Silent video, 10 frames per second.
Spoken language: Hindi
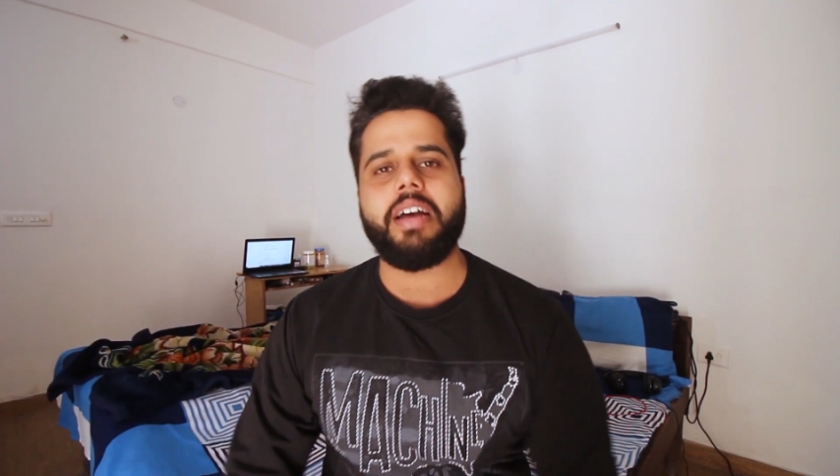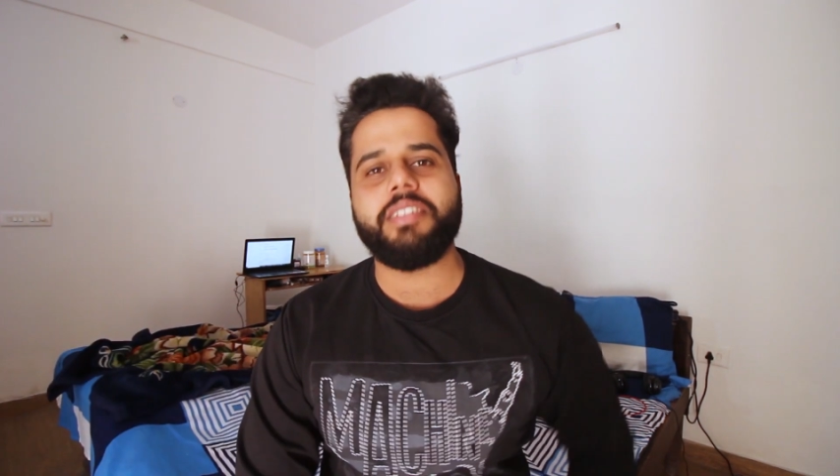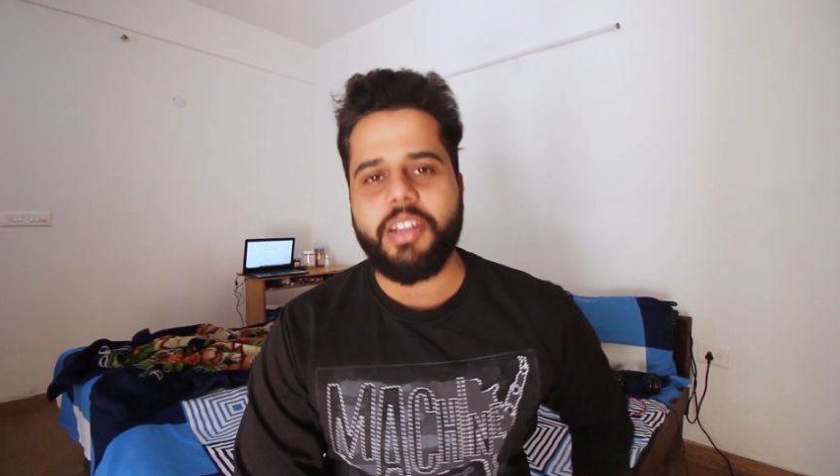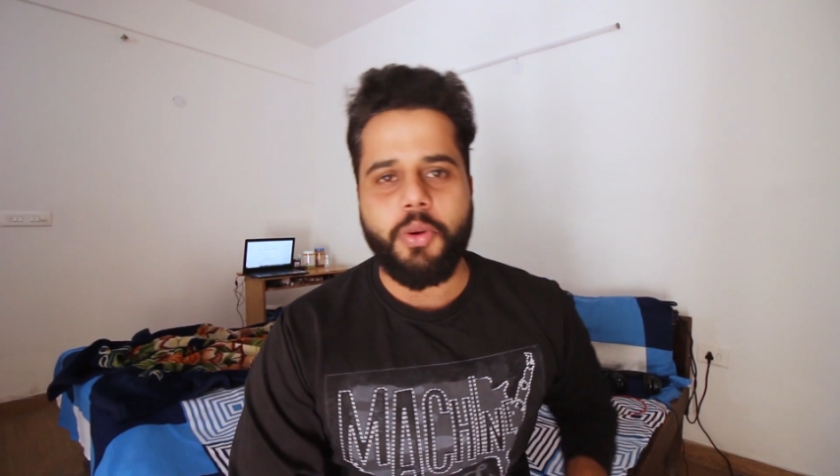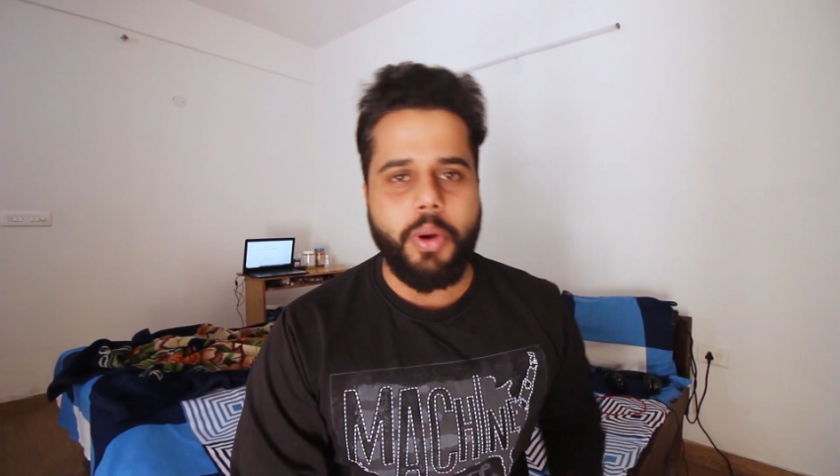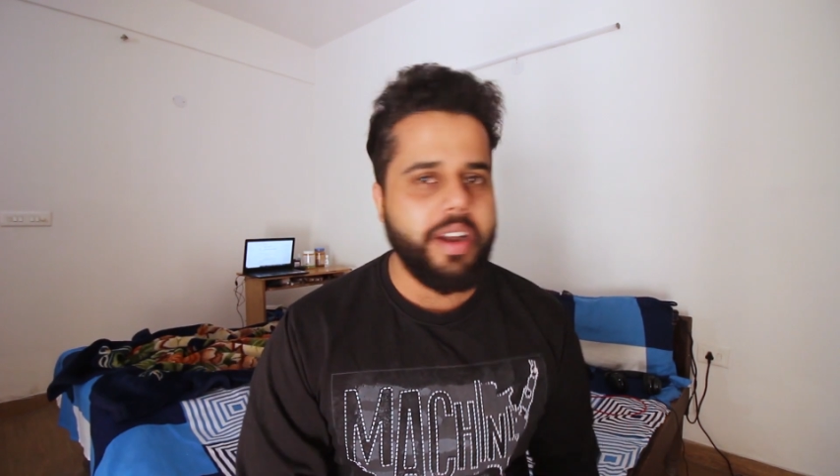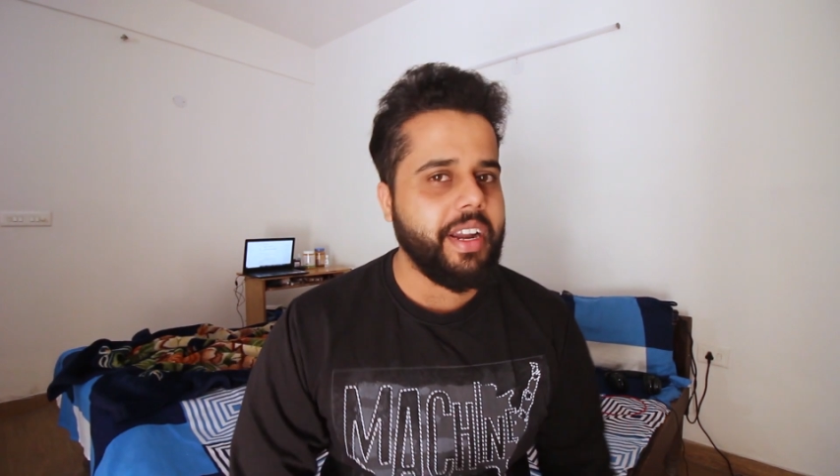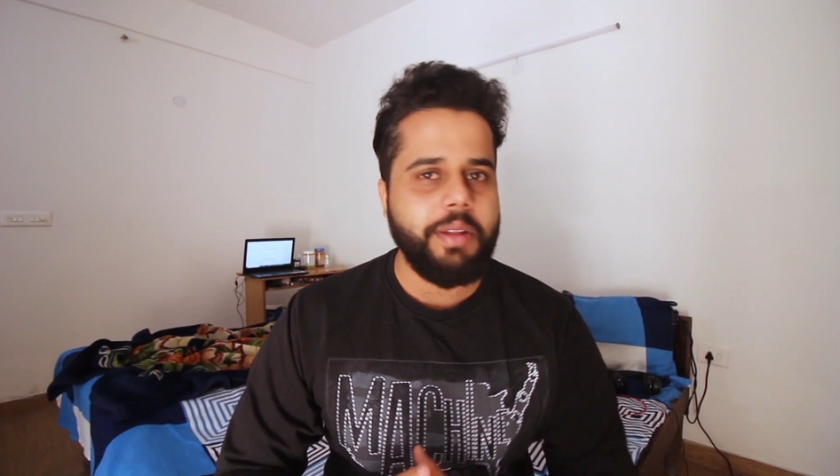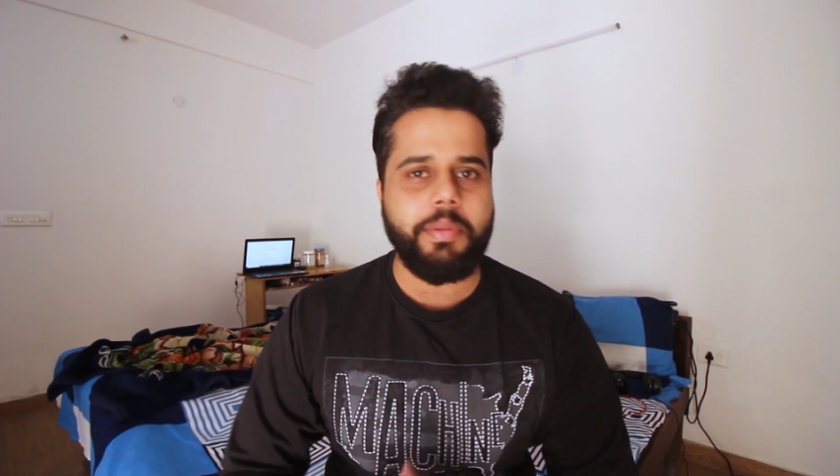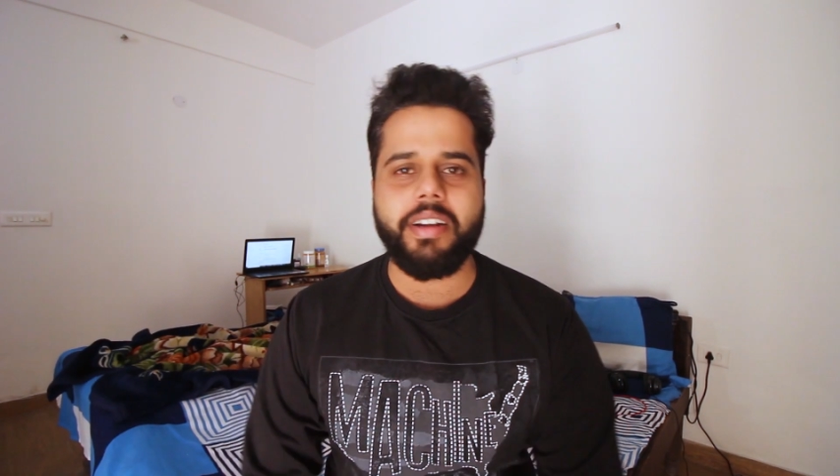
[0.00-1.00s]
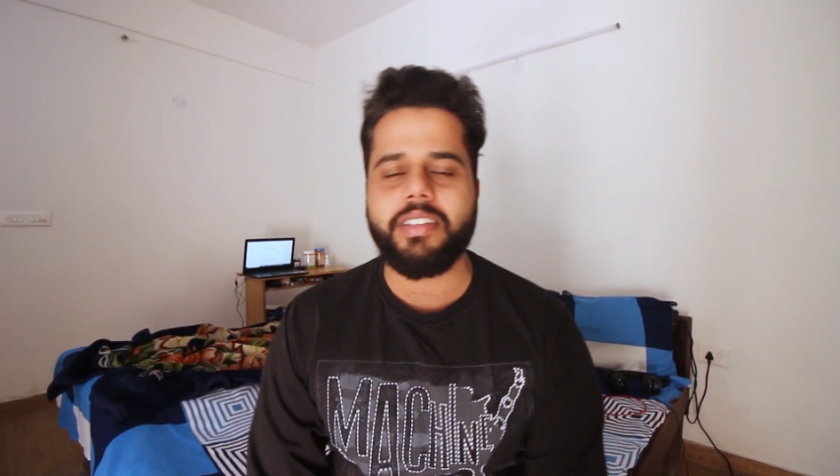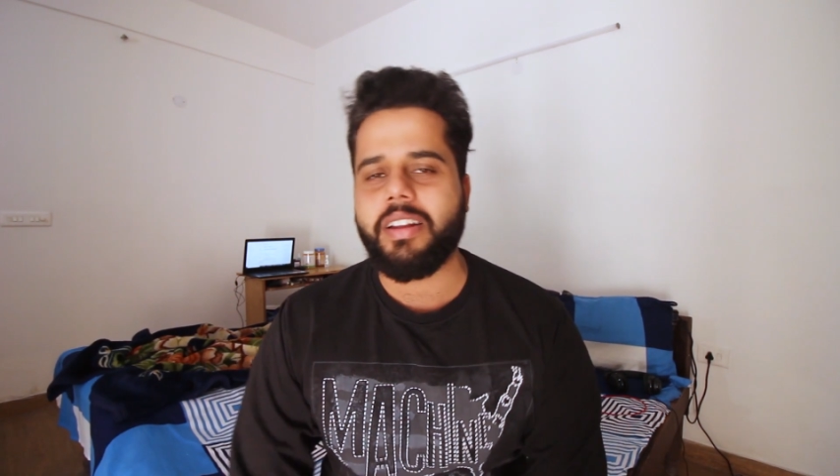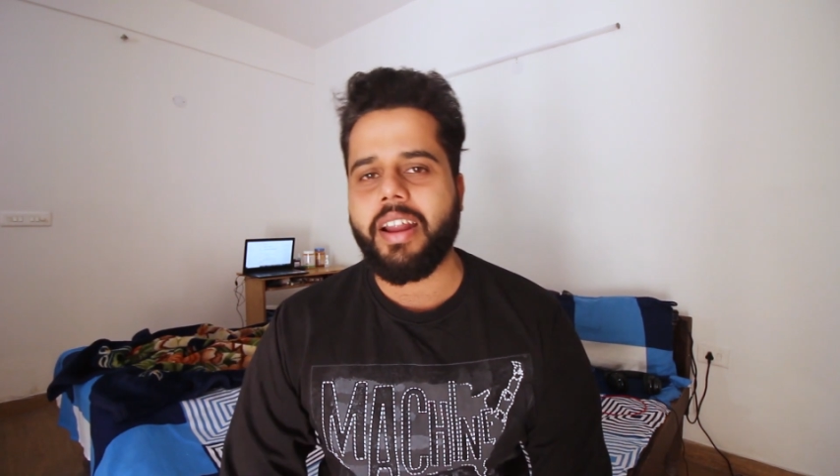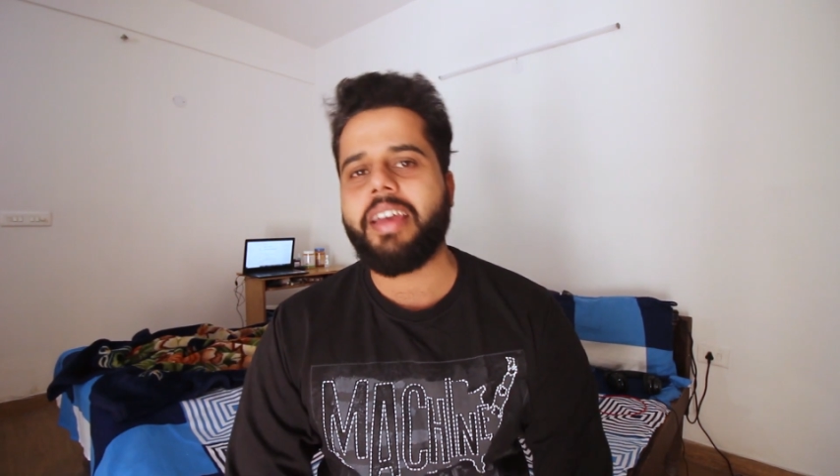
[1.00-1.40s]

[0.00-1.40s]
आजकल क्वारंटाइन पीरियड चल रहा